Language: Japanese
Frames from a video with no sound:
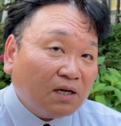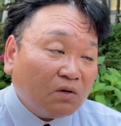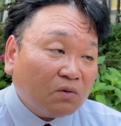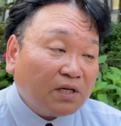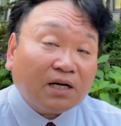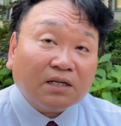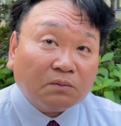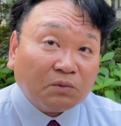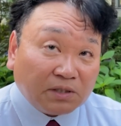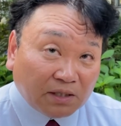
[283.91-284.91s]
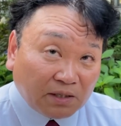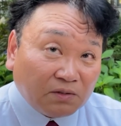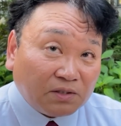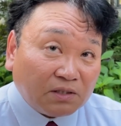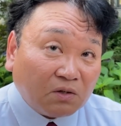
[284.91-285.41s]
あの生活もしていけ
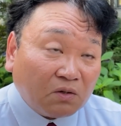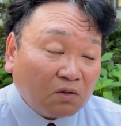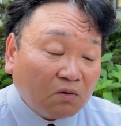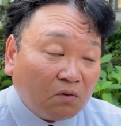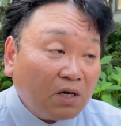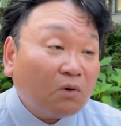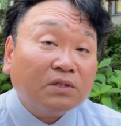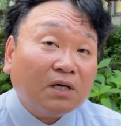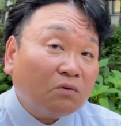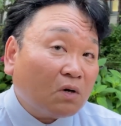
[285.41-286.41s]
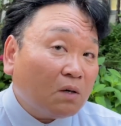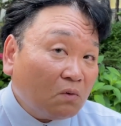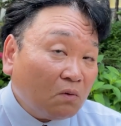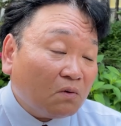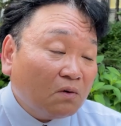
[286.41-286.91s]
るし親御さんとか
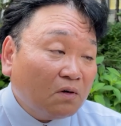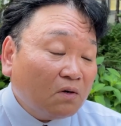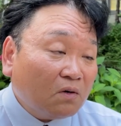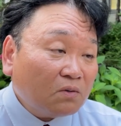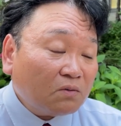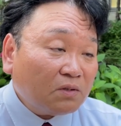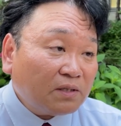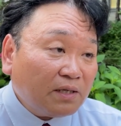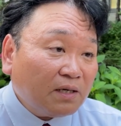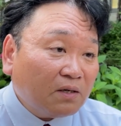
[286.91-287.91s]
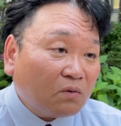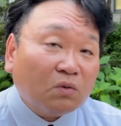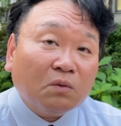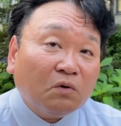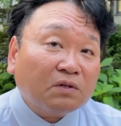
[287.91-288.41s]
も本当にね
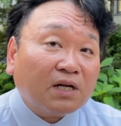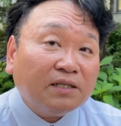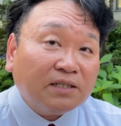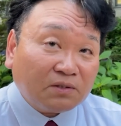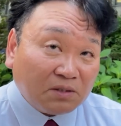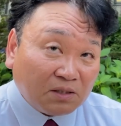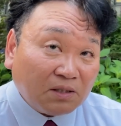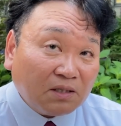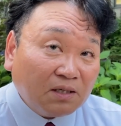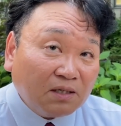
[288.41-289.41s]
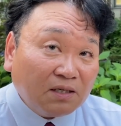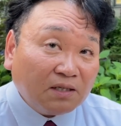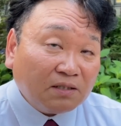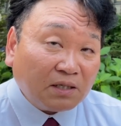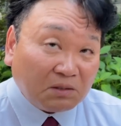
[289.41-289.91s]
子供を大切に
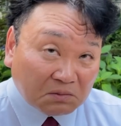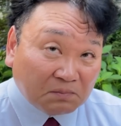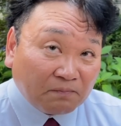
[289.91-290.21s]
できる